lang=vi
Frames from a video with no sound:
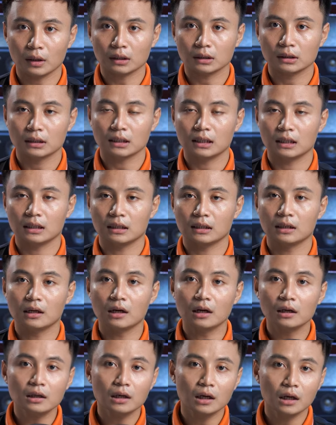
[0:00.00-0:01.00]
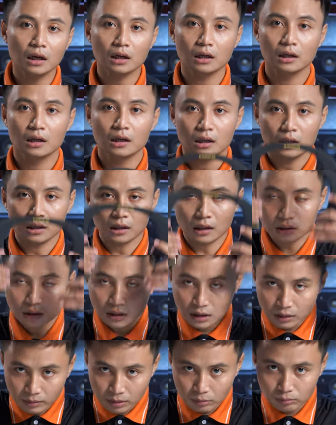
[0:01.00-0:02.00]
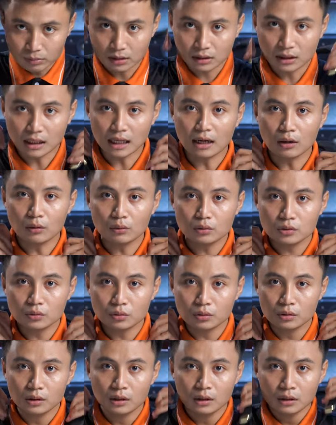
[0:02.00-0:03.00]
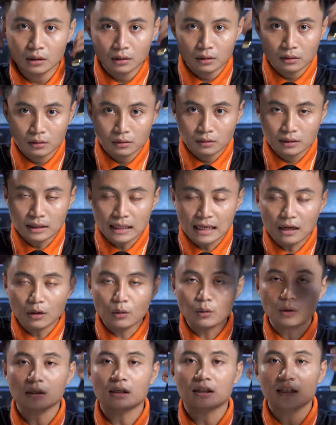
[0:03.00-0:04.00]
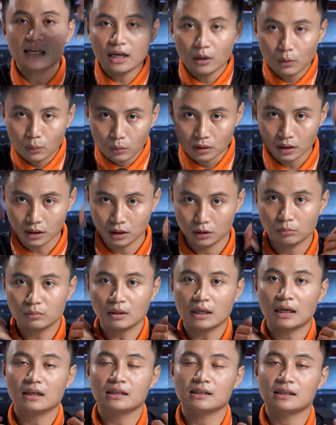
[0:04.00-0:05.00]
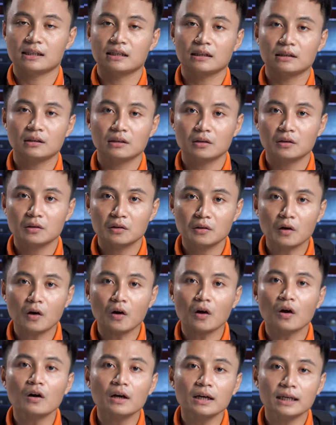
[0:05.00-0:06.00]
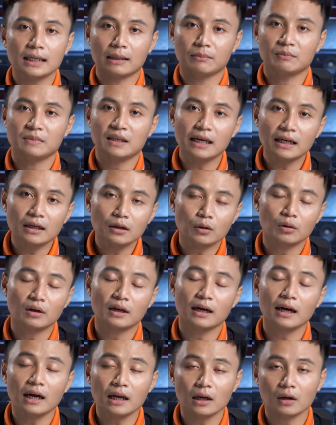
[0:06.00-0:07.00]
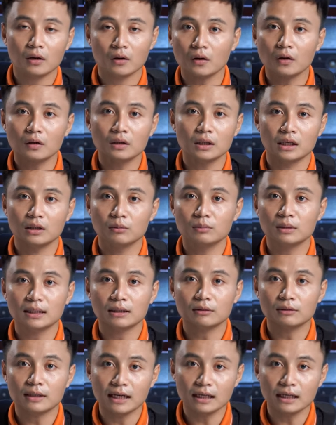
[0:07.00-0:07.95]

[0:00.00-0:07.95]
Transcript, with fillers: hoặc là lớn hơn đó, thì mà chúng ta tháo tháo hoặc là đeo thì chúng ta sẽ có cái cảm giác khá là khó để chúng ta thao